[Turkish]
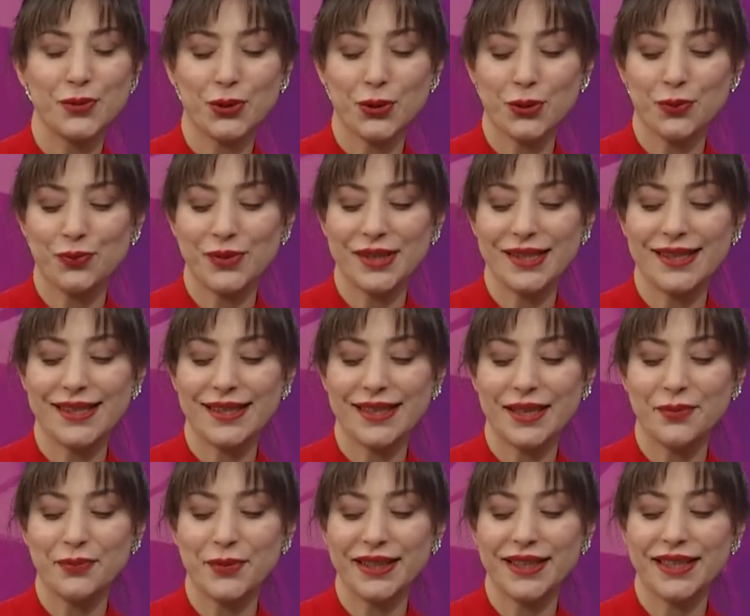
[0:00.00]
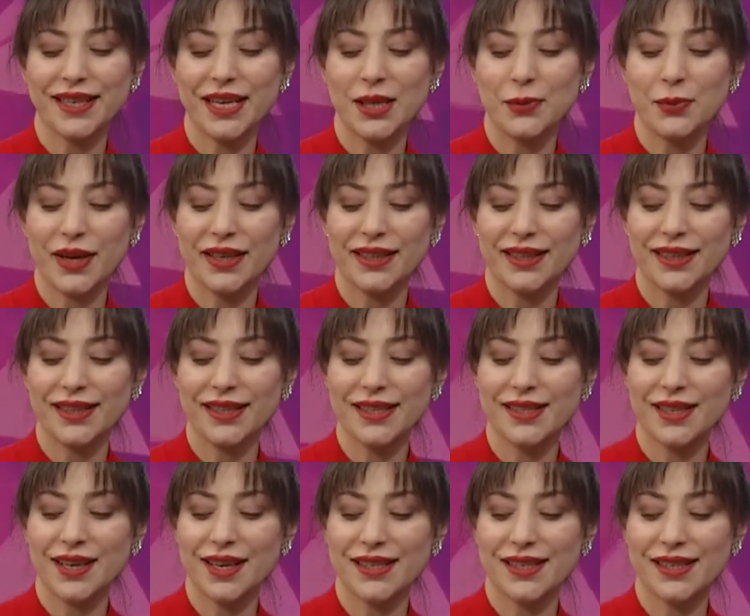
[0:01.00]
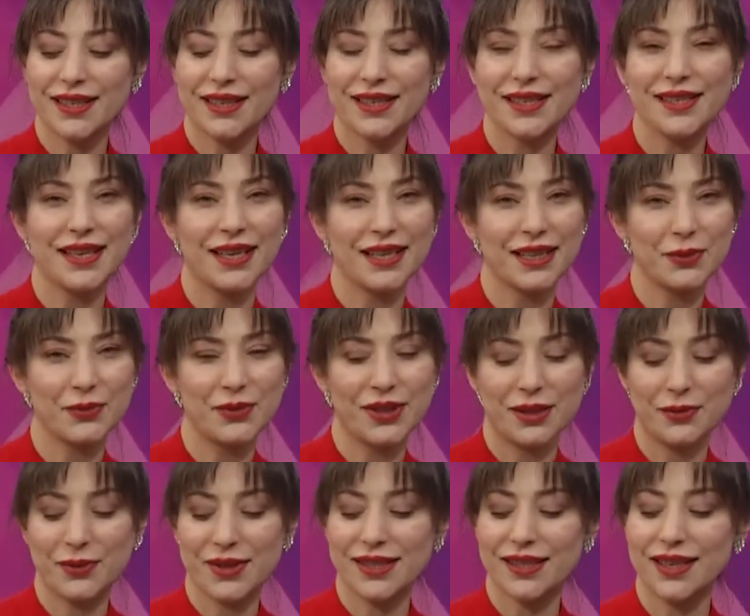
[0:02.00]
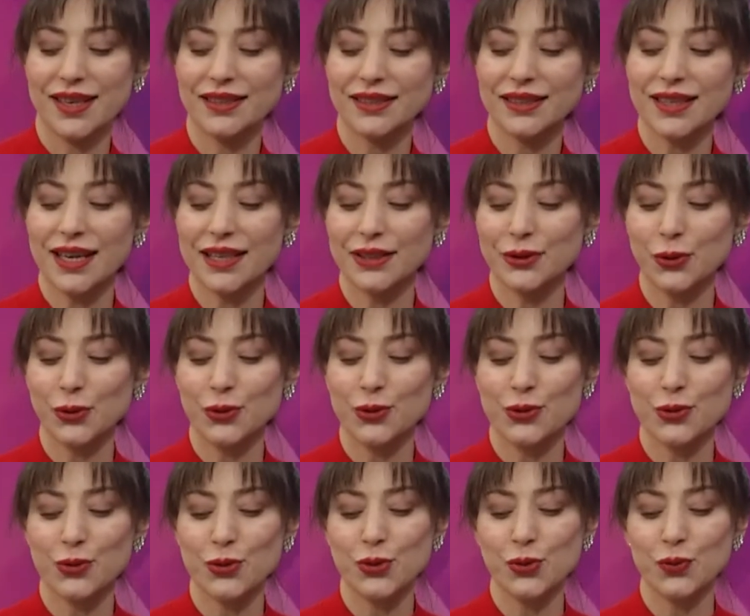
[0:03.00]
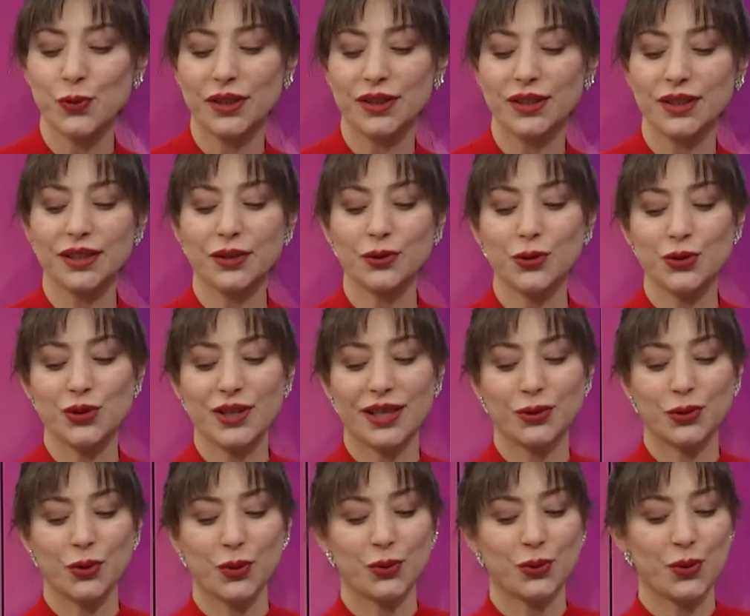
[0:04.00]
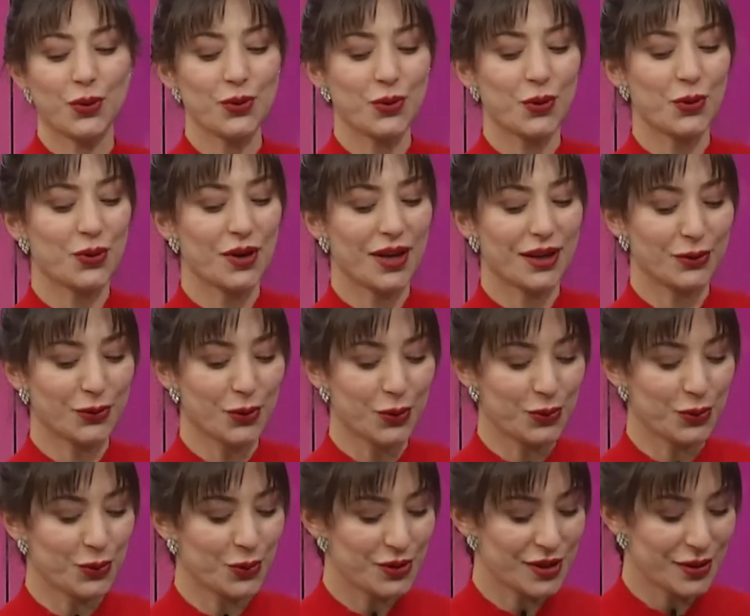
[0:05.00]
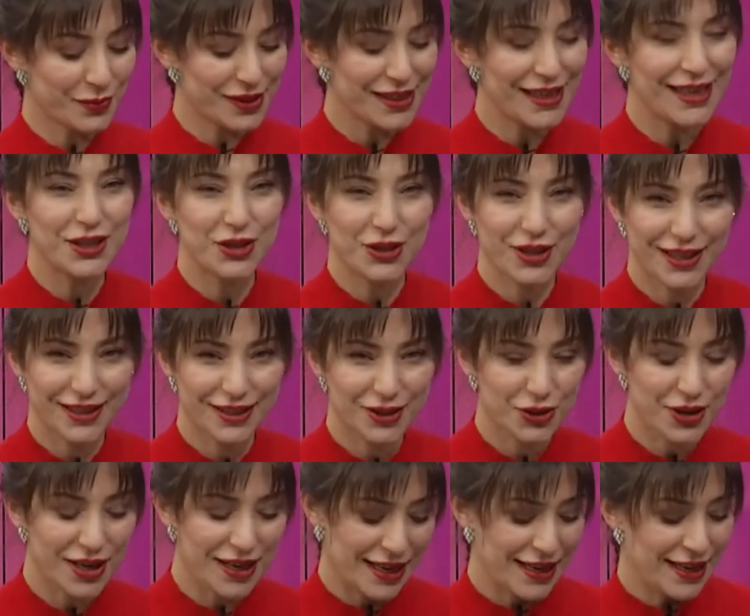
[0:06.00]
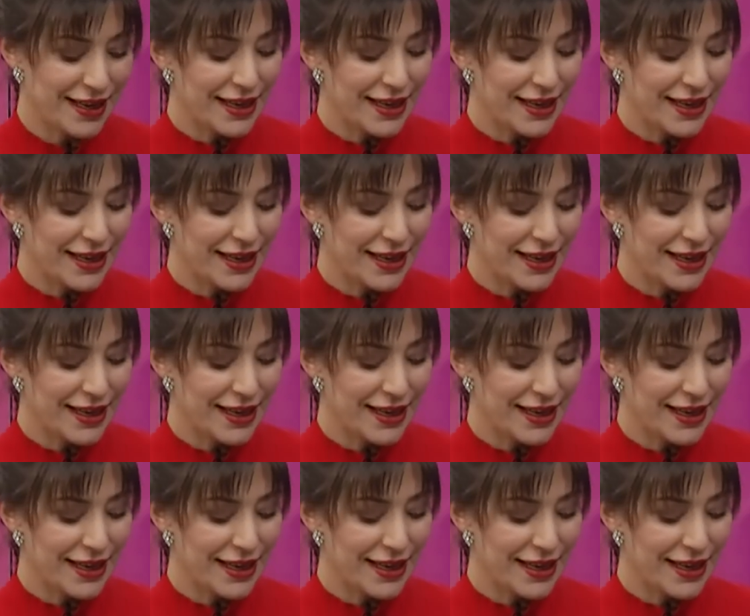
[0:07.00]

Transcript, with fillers: Bugün bizlere Medikal Park Elazığ Hastanesi hekimlerimizden kardiyoloji uzmanı doçent doktor Orhan Doğdu hocamız eşlik edecek.